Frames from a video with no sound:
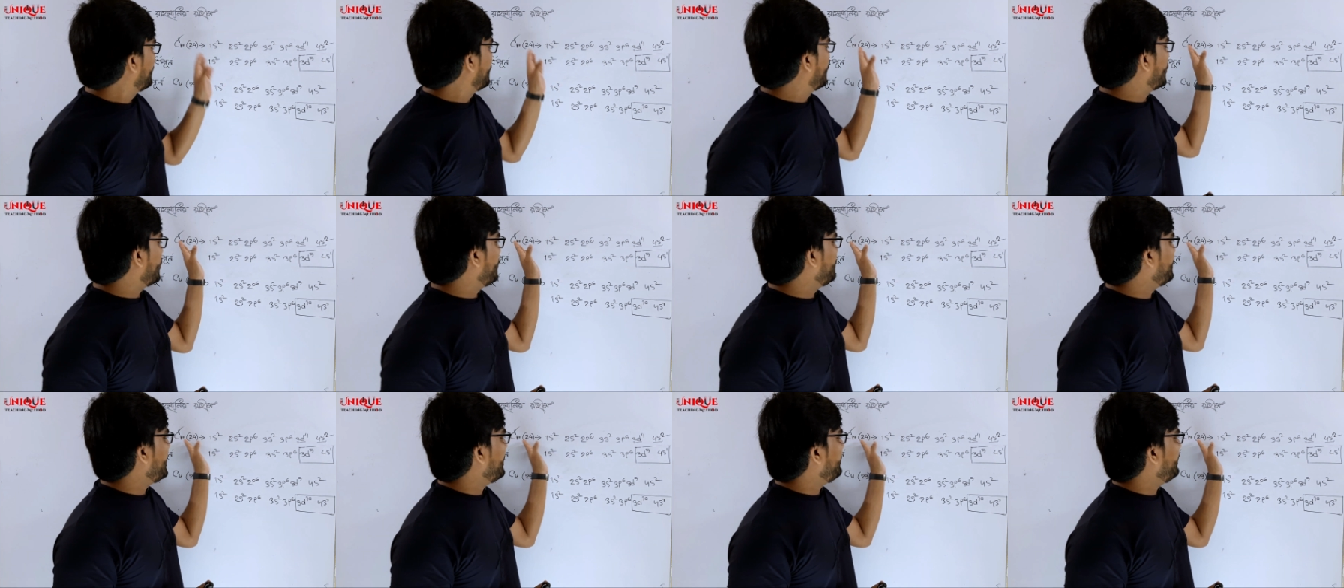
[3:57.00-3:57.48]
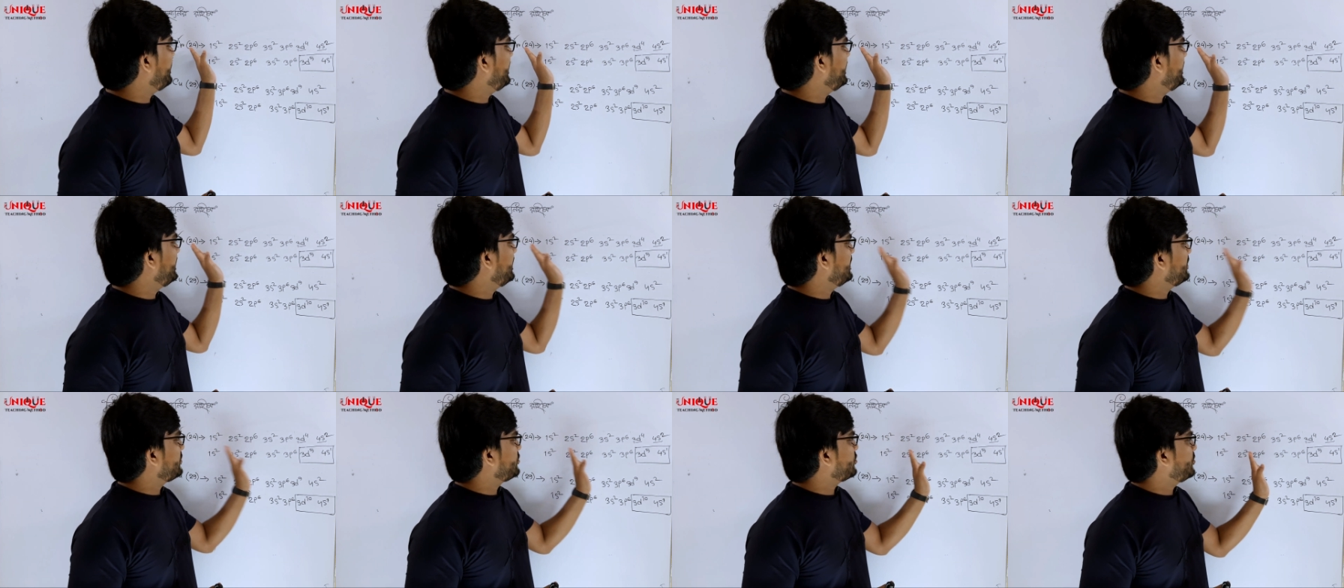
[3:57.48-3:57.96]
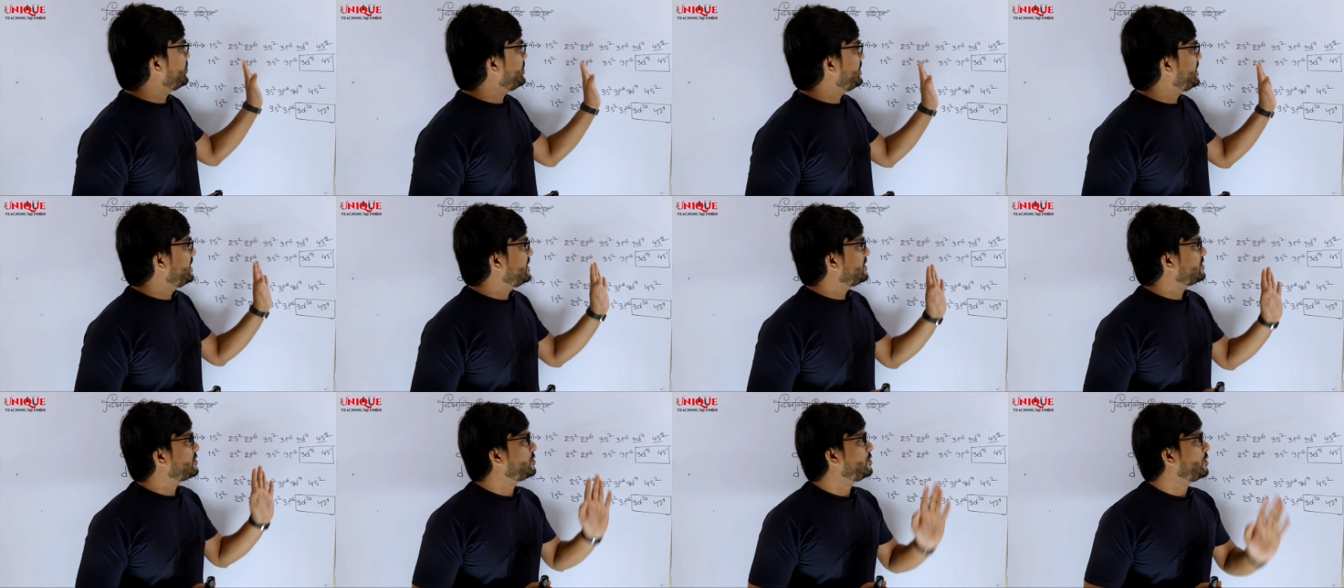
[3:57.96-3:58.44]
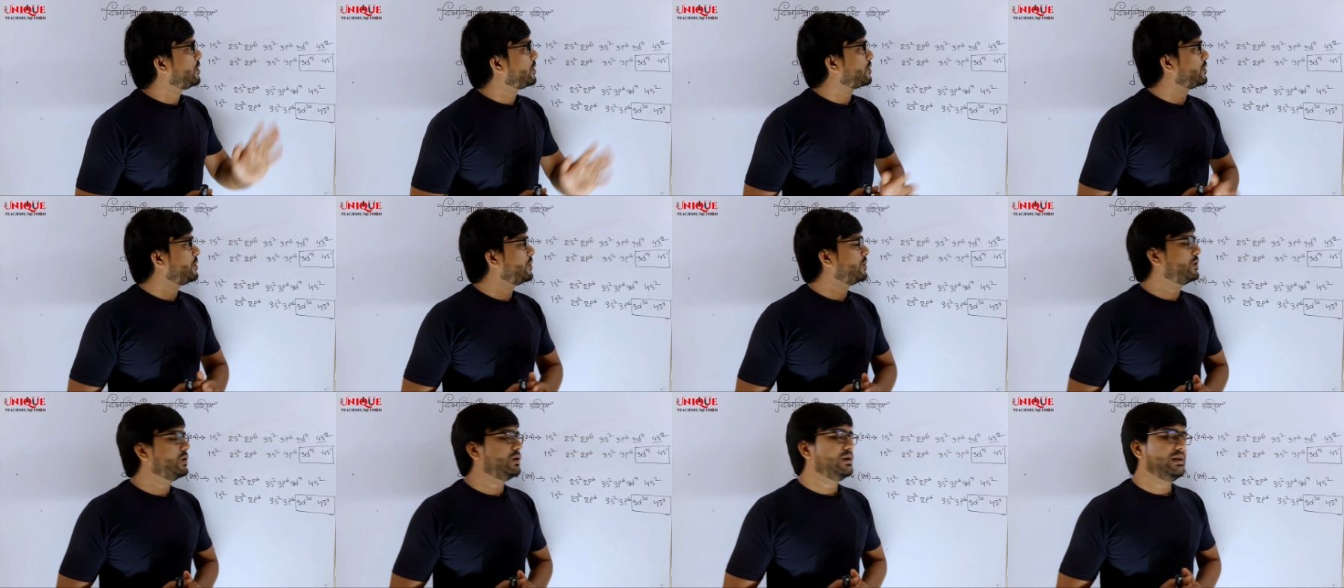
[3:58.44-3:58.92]
ক্রোমিয়ামের ইলেকট্রন বিন্যাস
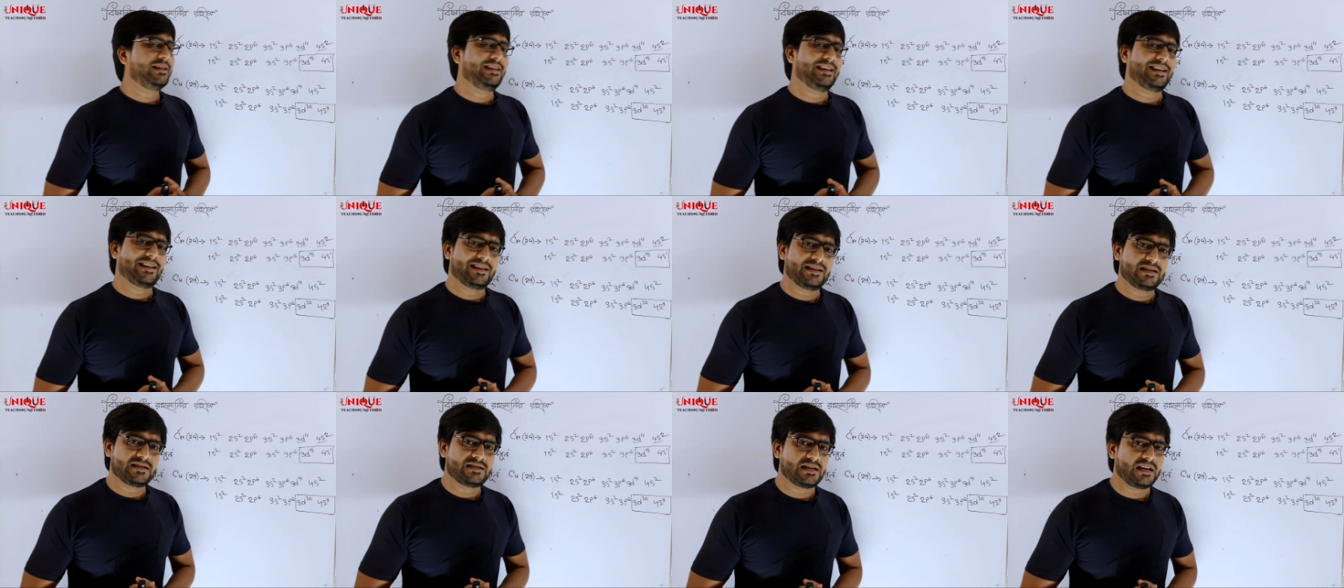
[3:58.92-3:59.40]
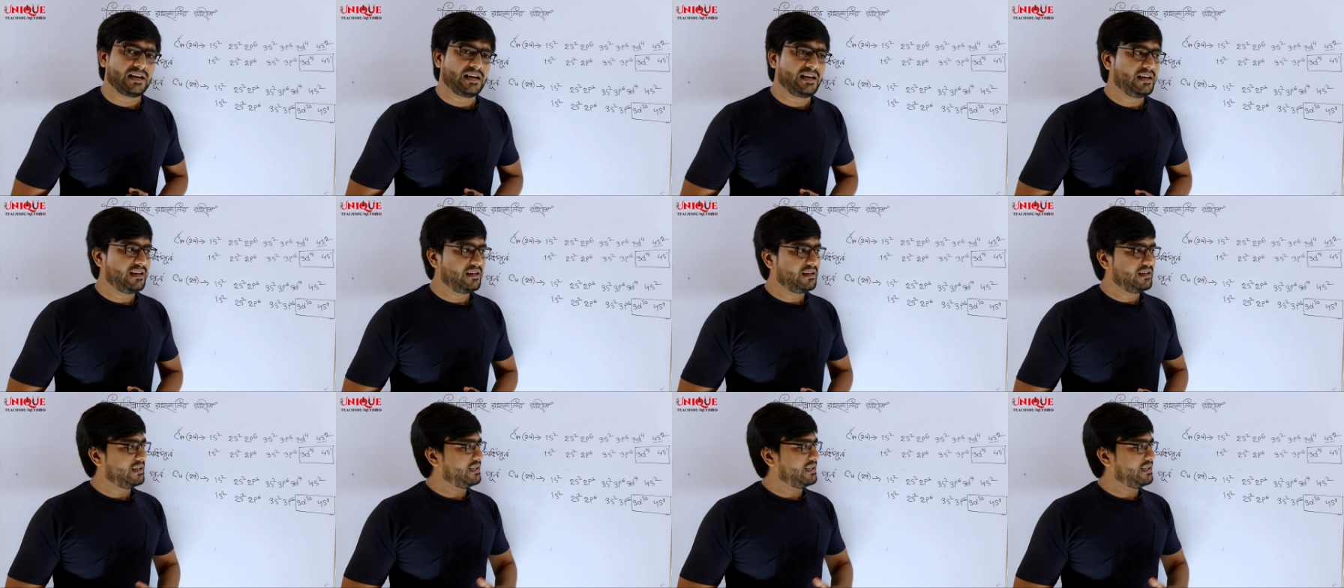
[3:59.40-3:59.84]
লক্ষ্য করলে দেখা যায়